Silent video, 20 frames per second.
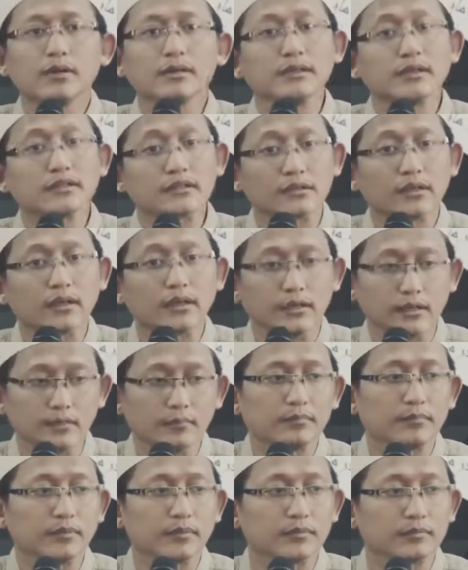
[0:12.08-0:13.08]
Ya banyak
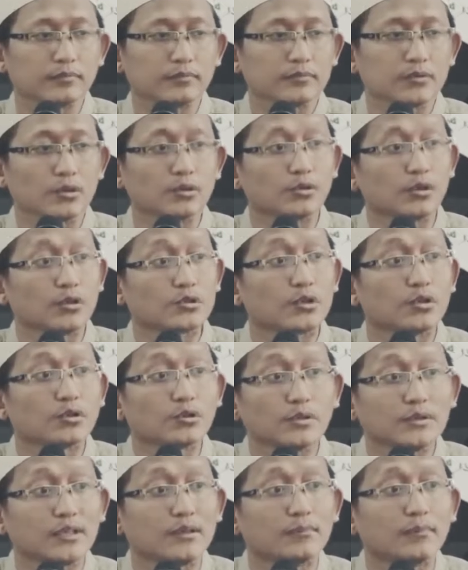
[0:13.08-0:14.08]
sekali.
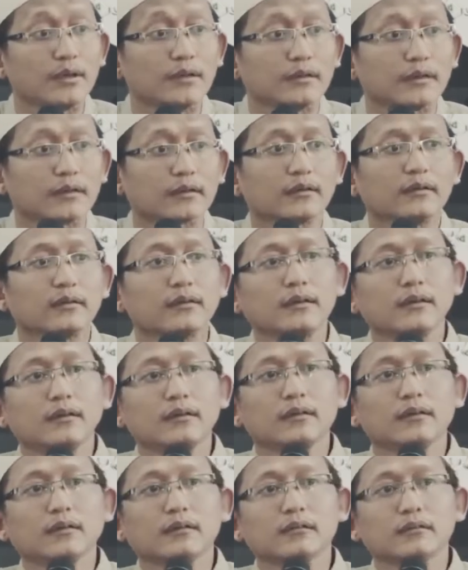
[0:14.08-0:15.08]
Contoh-contohnya banyak.
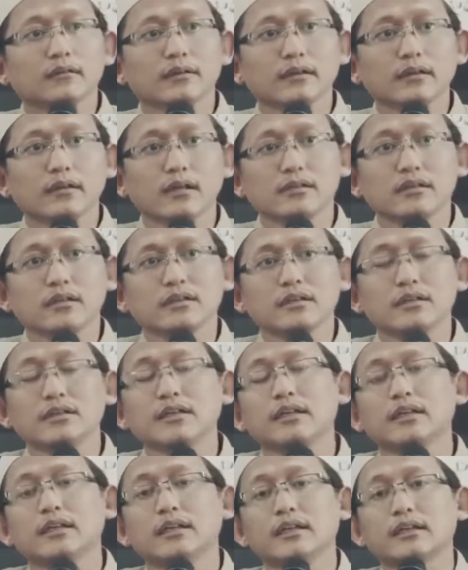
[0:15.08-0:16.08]
Sehingga
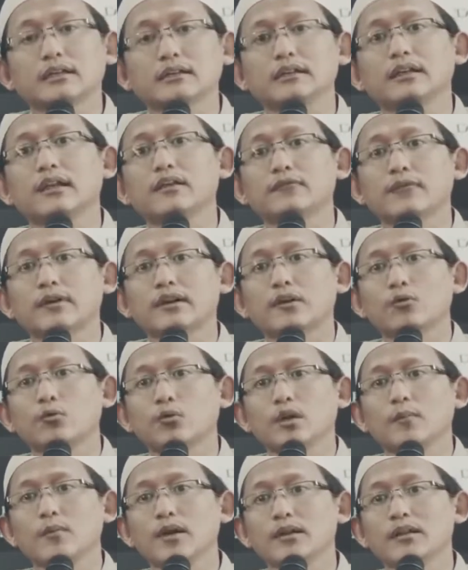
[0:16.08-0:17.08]
terjadi ikhtilaf
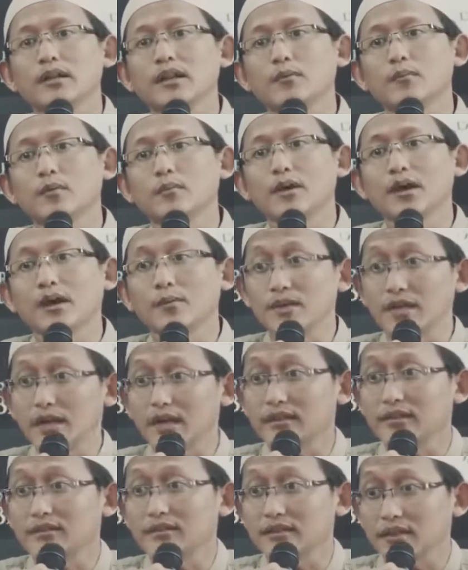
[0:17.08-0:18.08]
para ulama dalam
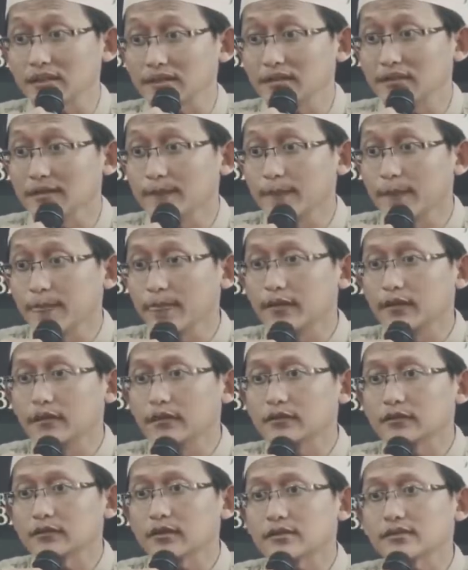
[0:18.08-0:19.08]
memahami hadis ter
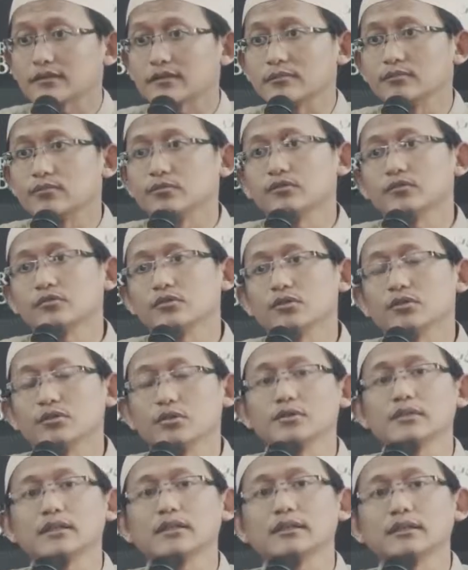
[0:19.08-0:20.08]
tersebut.
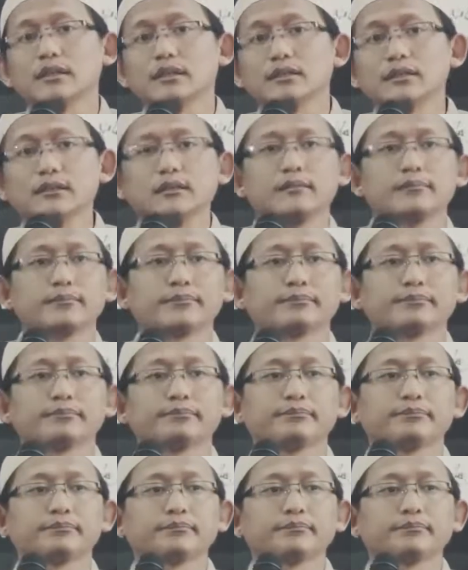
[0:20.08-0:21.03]
Contohnya tadi.